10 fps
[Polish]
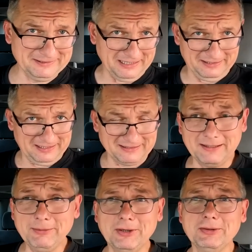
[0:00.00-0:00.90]
setka
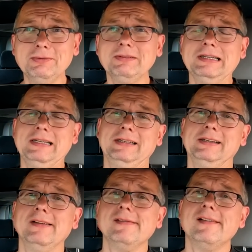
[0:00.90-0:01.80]
samochodów.
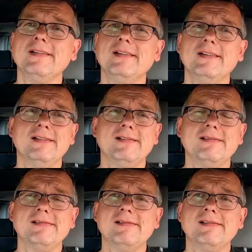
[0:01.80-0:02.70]

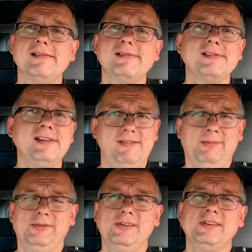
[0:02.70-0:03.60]
E, nie
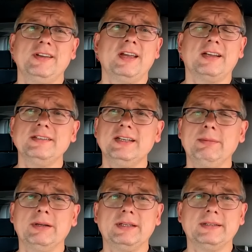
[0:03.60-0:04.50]
wiem, co się dzieje, jakiś
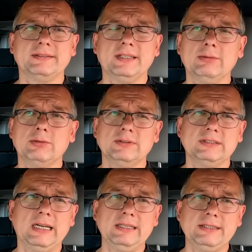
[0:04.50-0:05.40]
dramat jest. Na
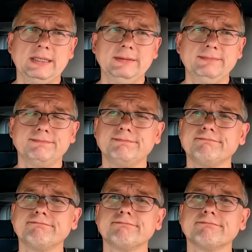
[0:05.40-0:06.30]
autostradzie
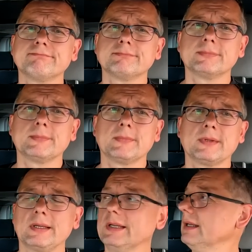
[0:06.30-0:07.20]
tam
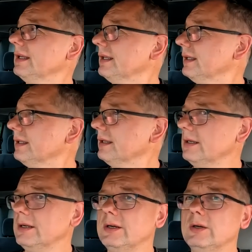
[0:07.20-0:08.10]
ci się trochę
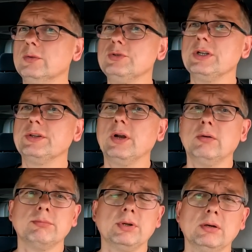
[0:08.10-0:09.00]
przesuwają. Ludzie
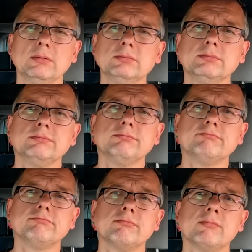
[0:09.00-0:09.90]
trąbią.
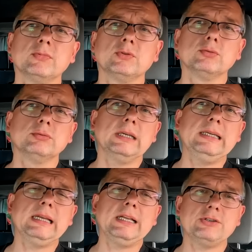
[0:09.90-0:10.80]

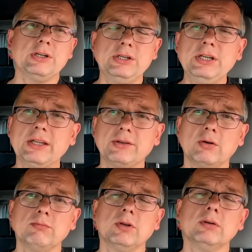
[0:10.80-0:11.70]
Tutaj raczej nie
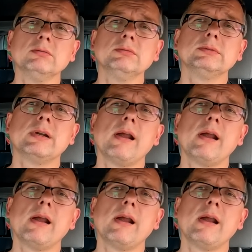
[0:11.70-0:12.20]
trąbią.